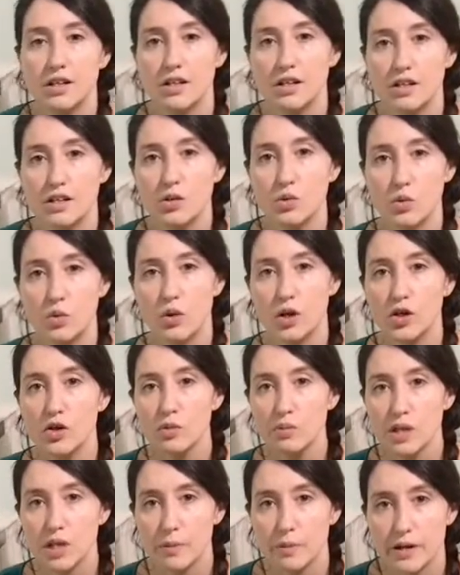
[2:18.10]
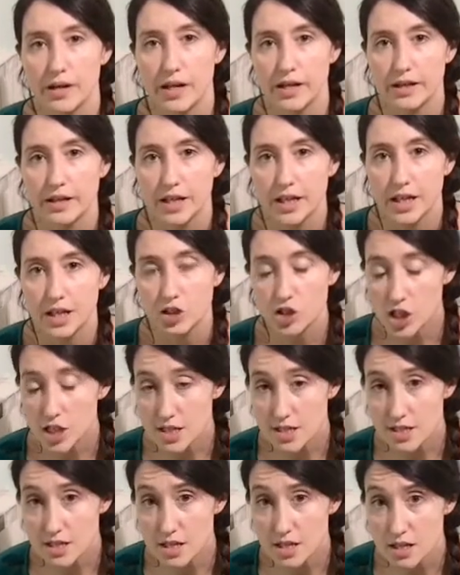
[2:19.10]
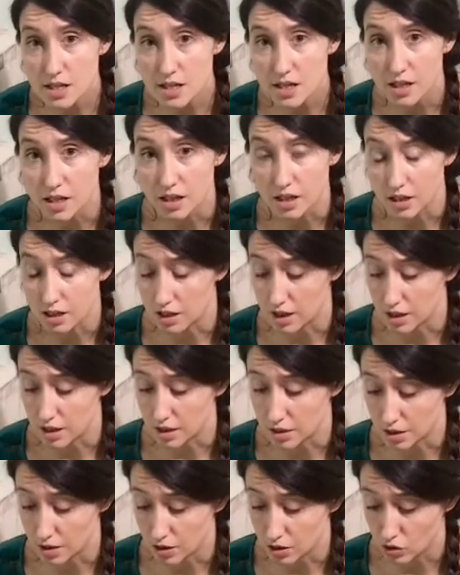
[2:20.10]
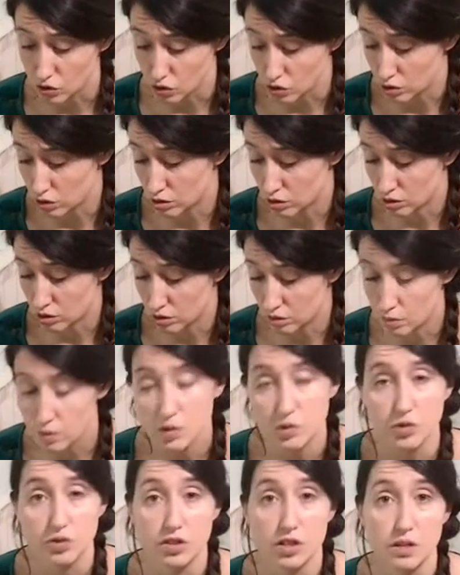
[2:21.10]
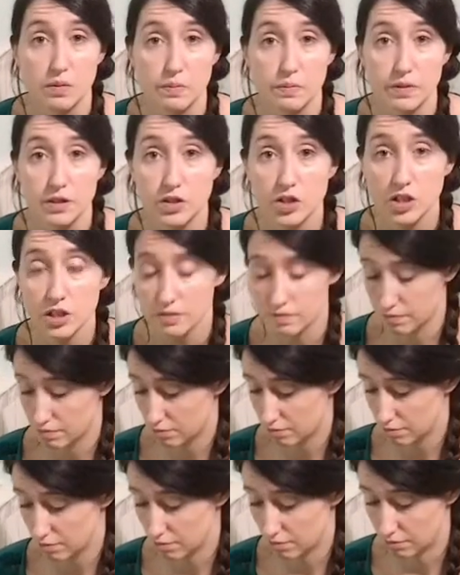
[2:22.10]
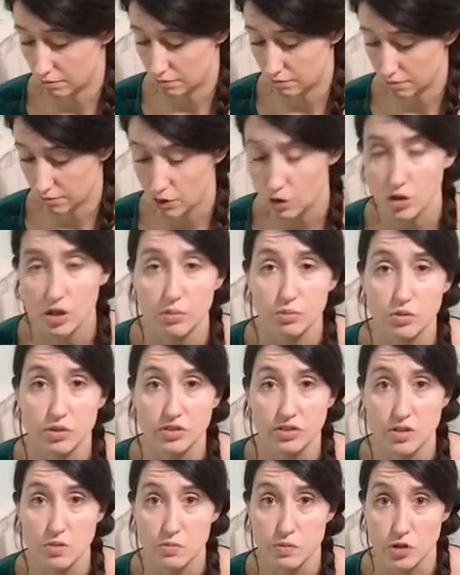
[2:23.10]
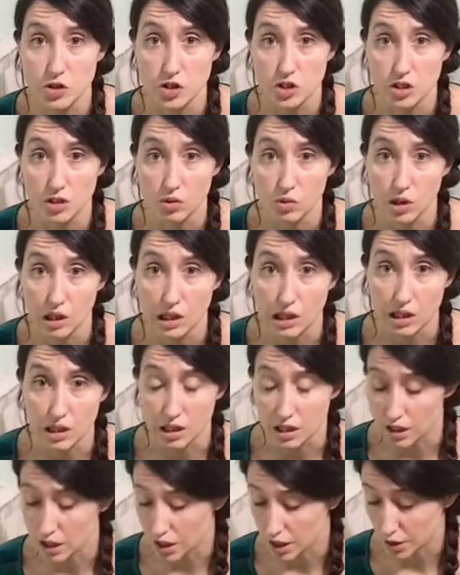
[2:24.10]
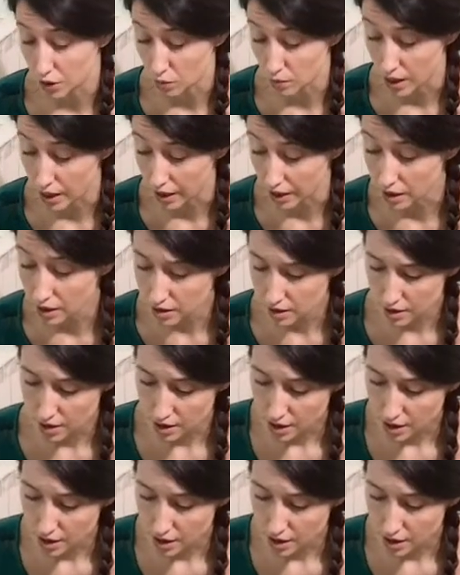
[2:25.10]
Dunque, i numeri per gli antichi egizi eh, sono molto semplici, ancora più semplici di quelli romani,